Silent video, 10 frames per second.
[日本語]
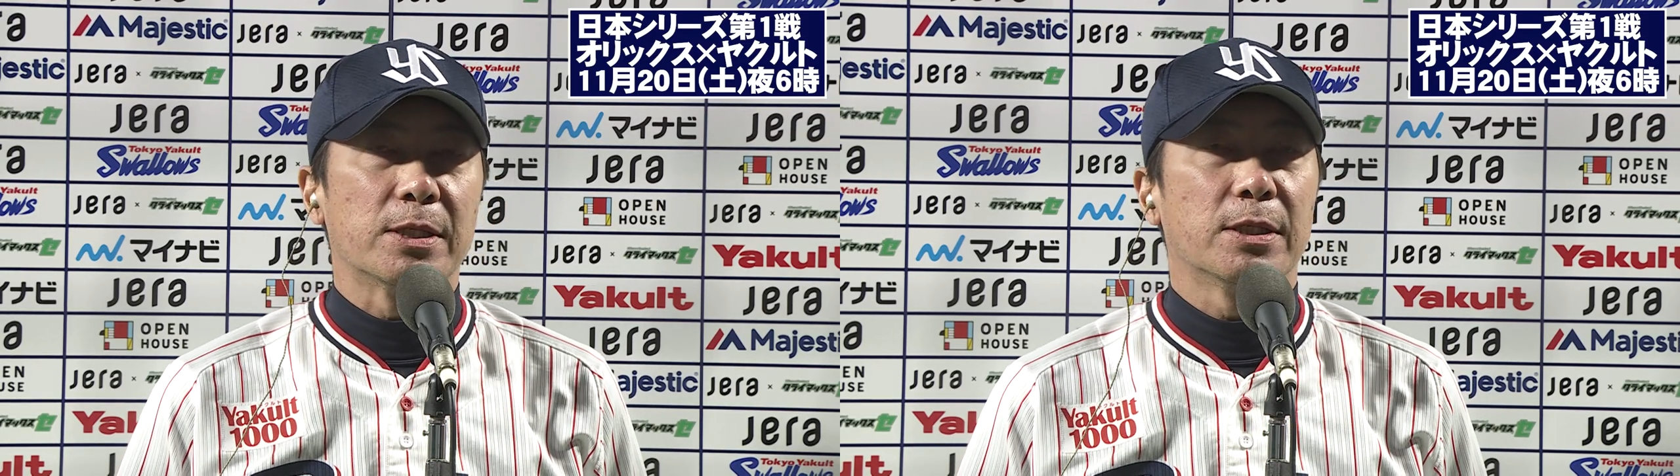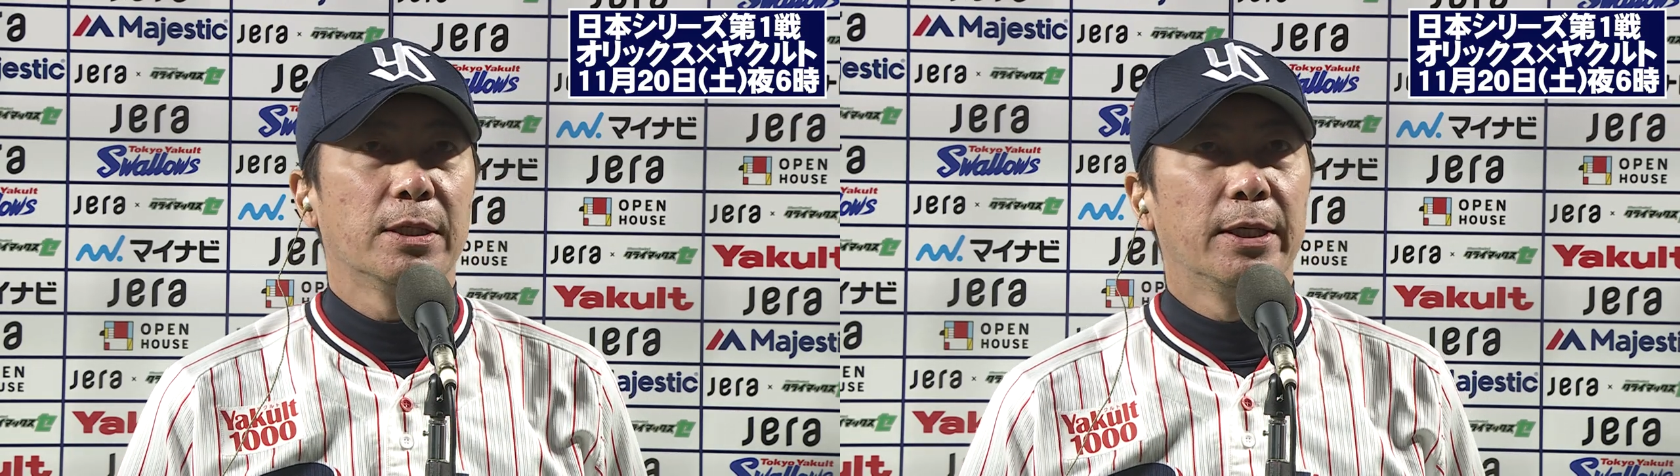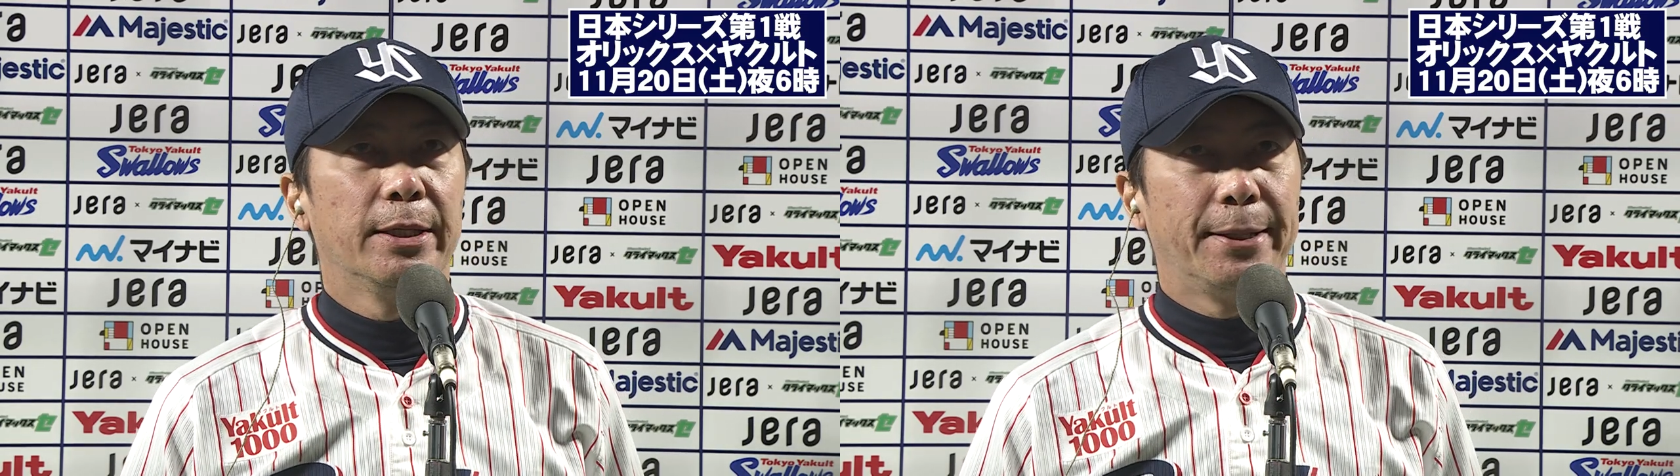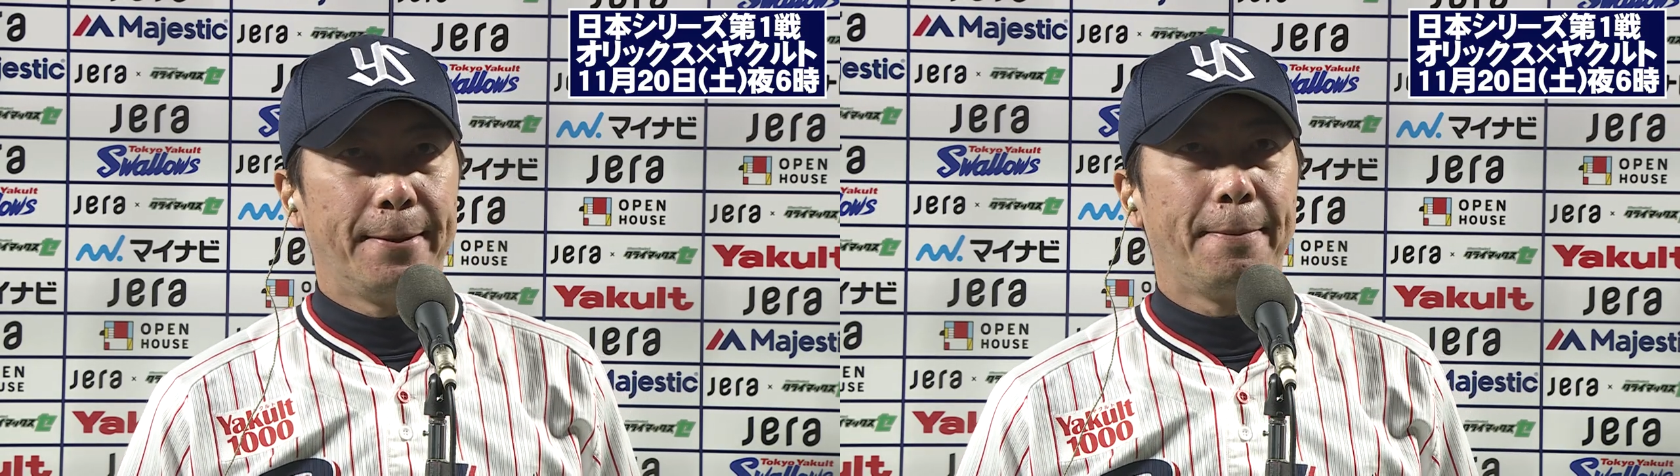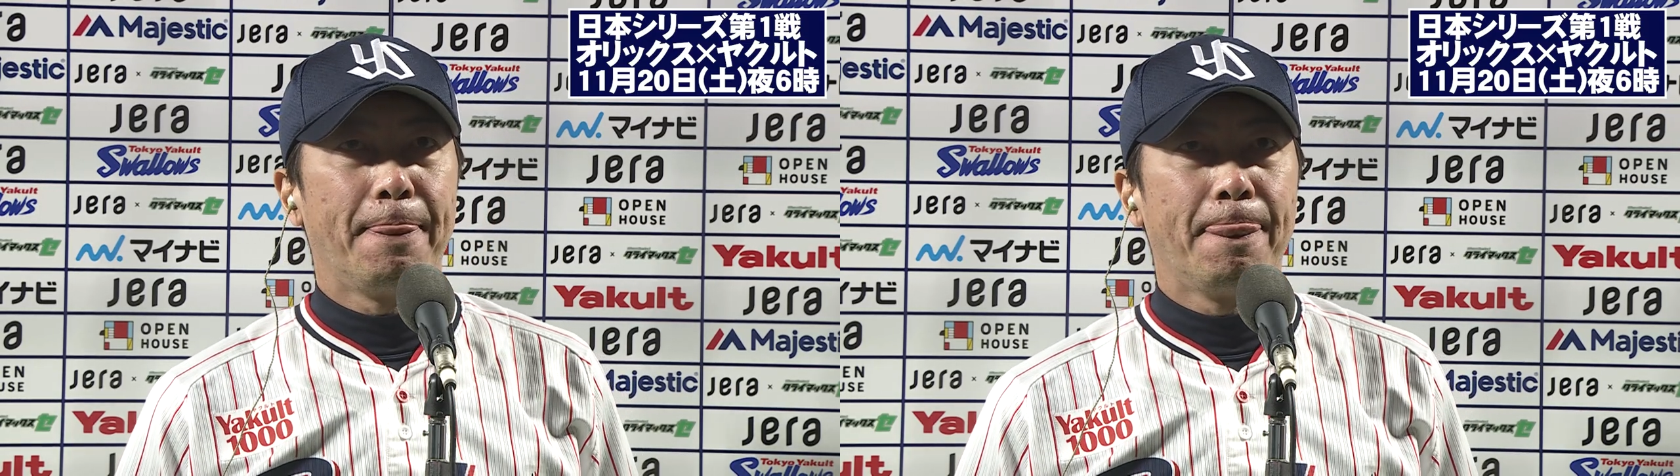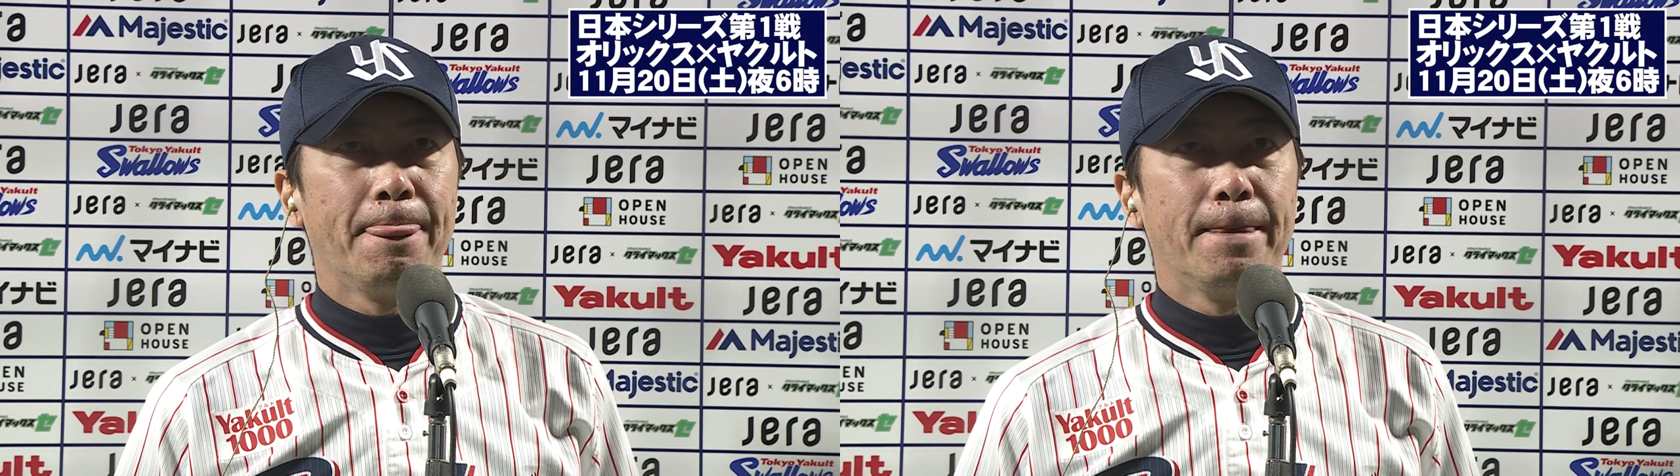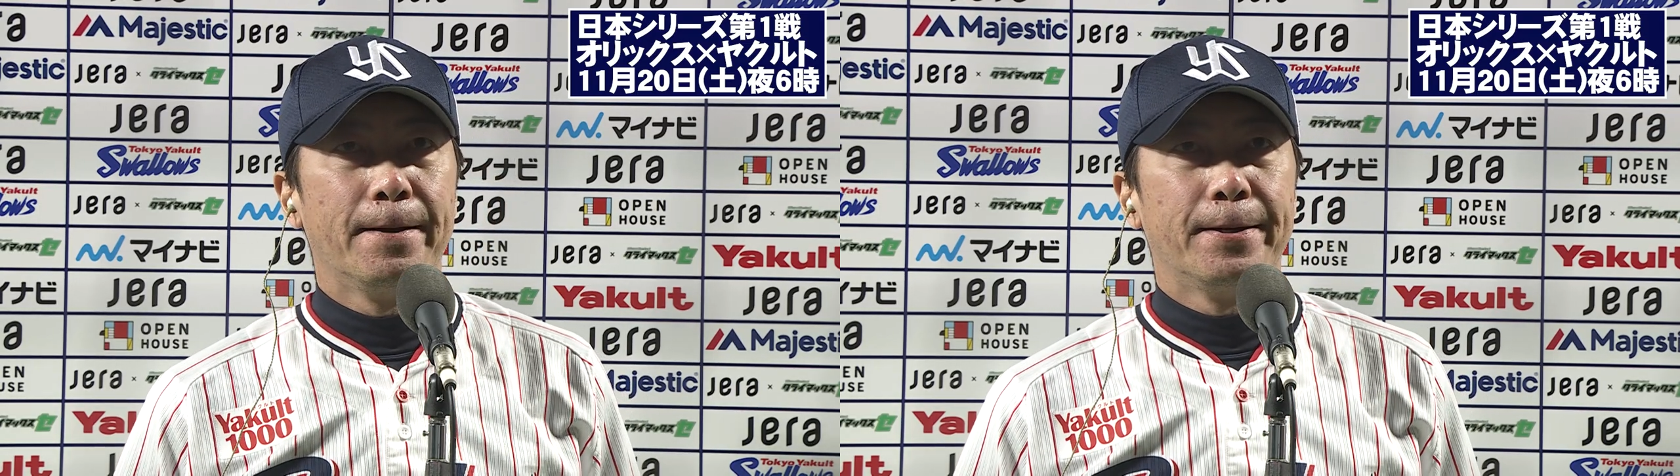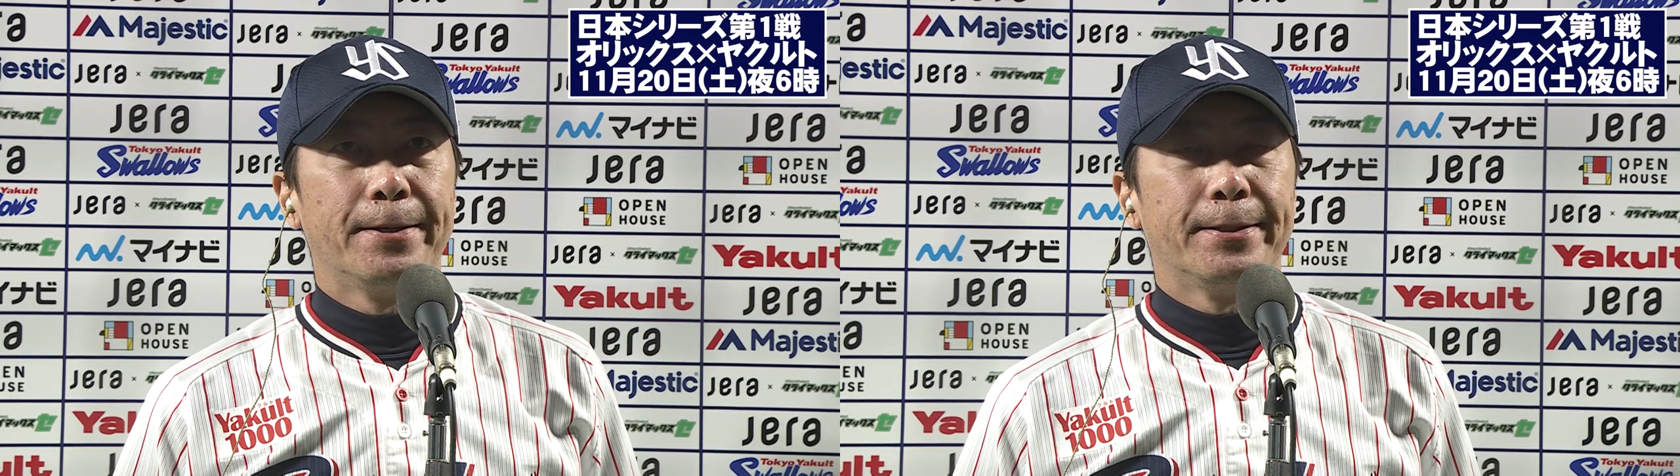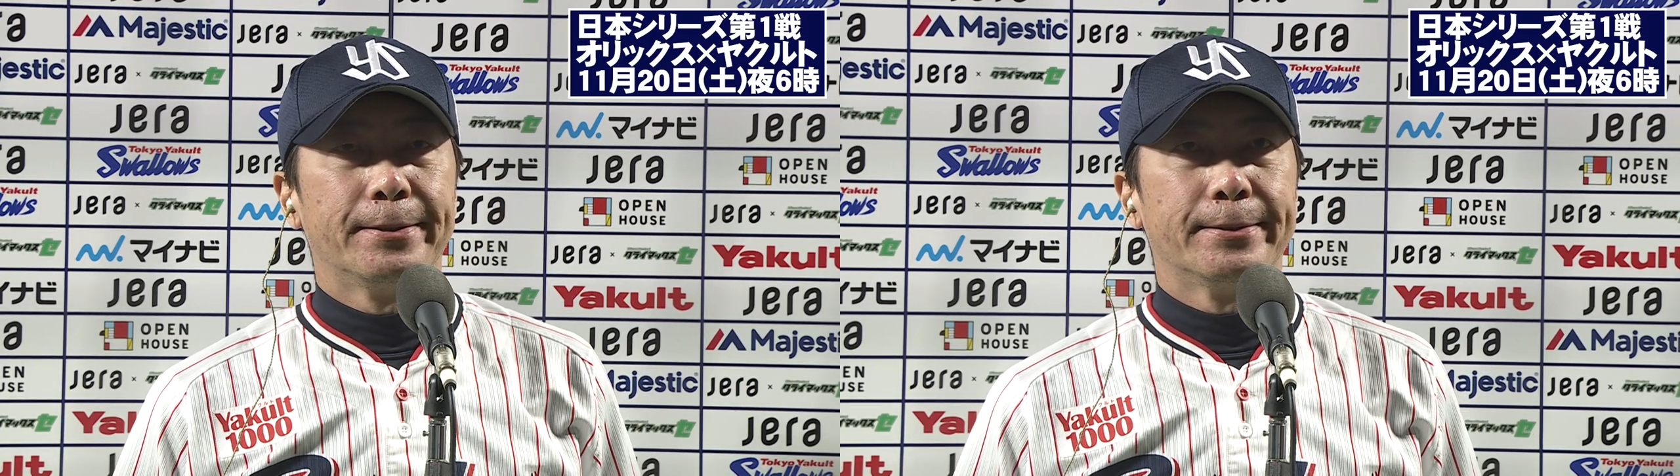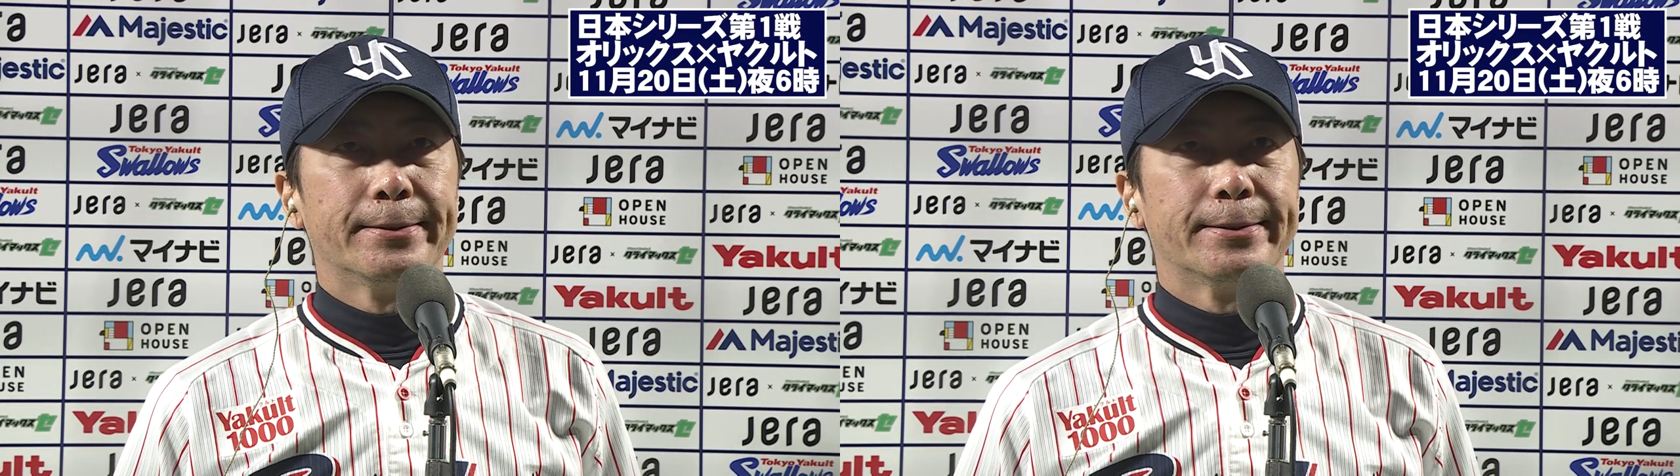す。えー、
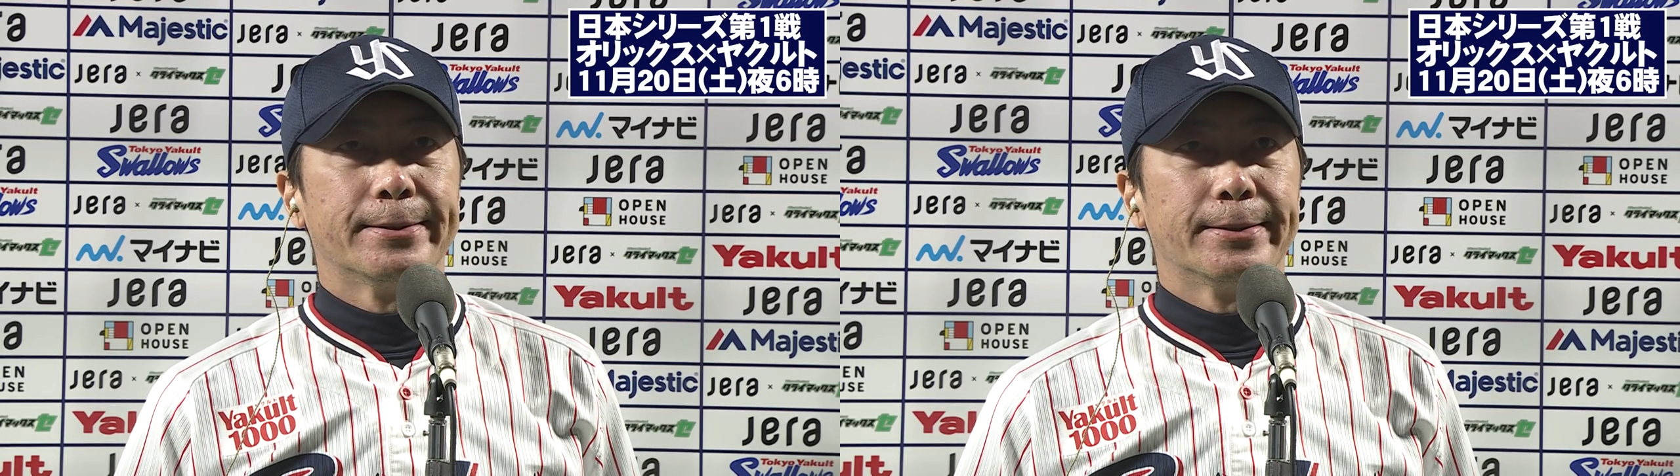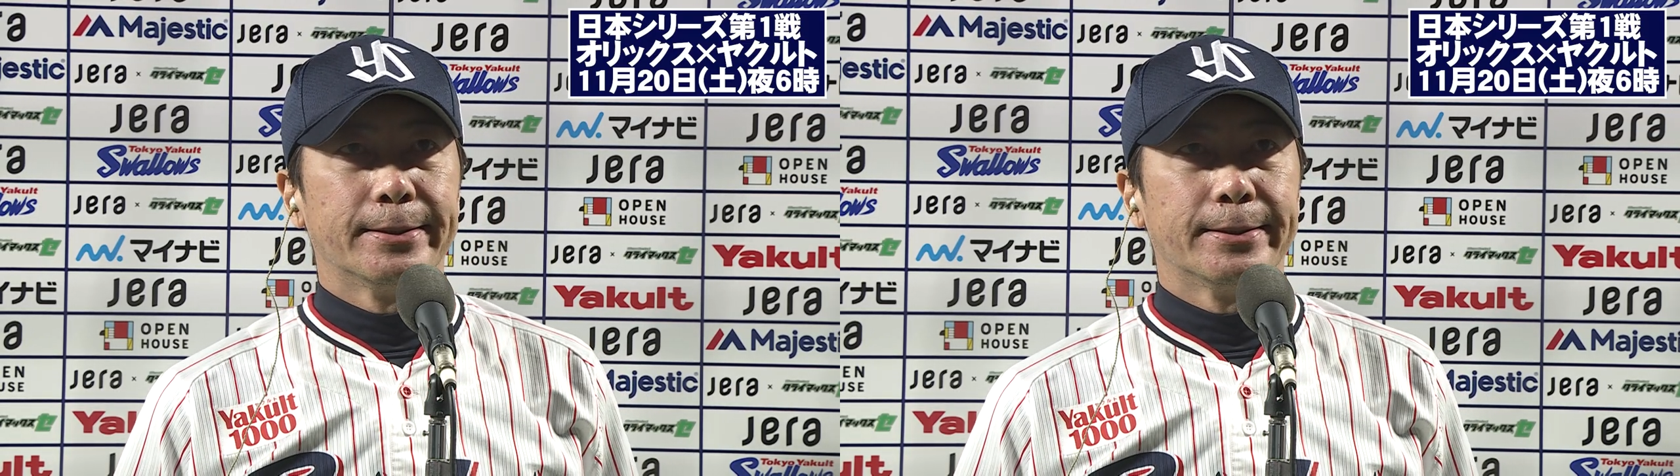そして